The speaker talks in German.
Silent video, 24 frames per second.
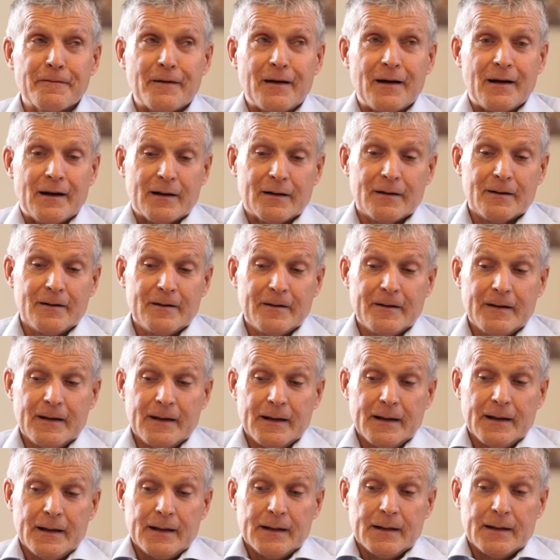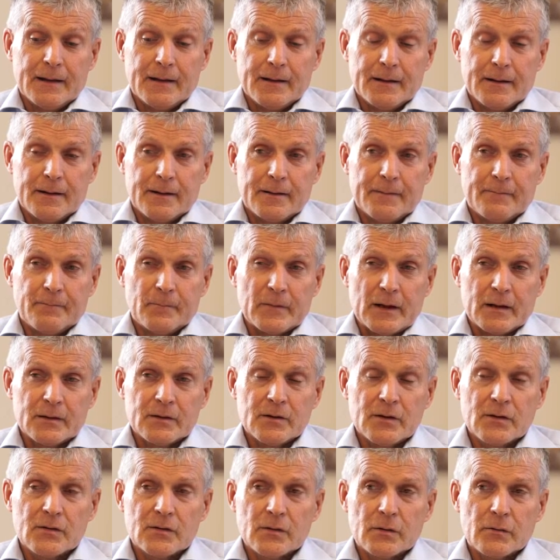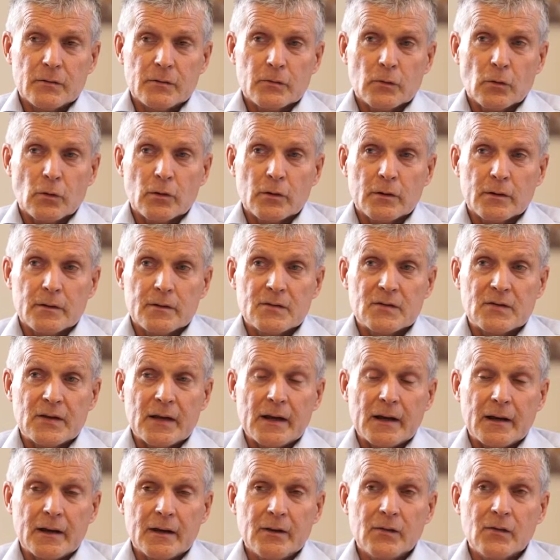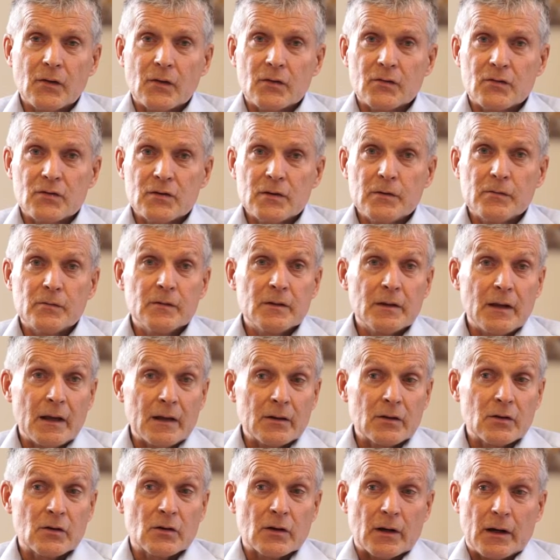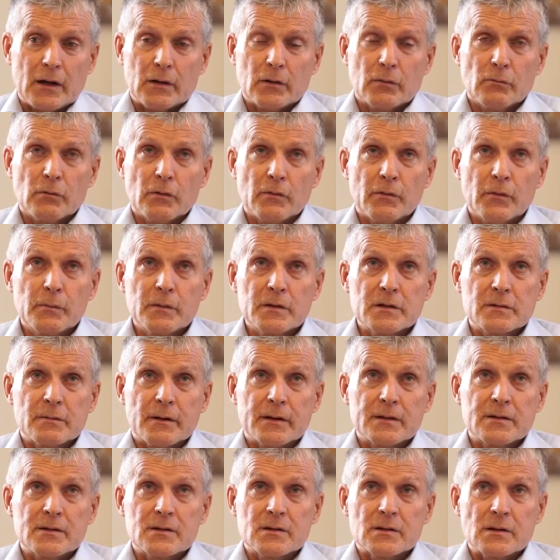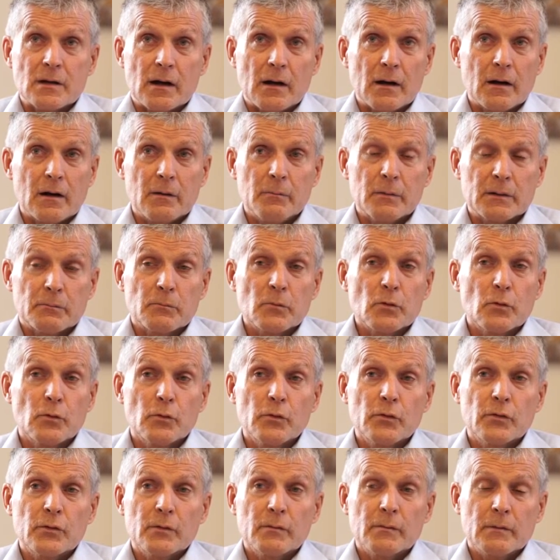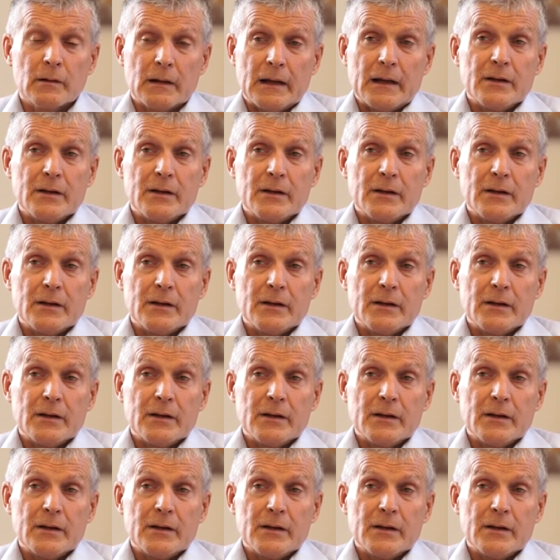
Frage. Äh, nach dieser doch sehr intensiven Tätigkeit über 25 Jahre mit einem großen,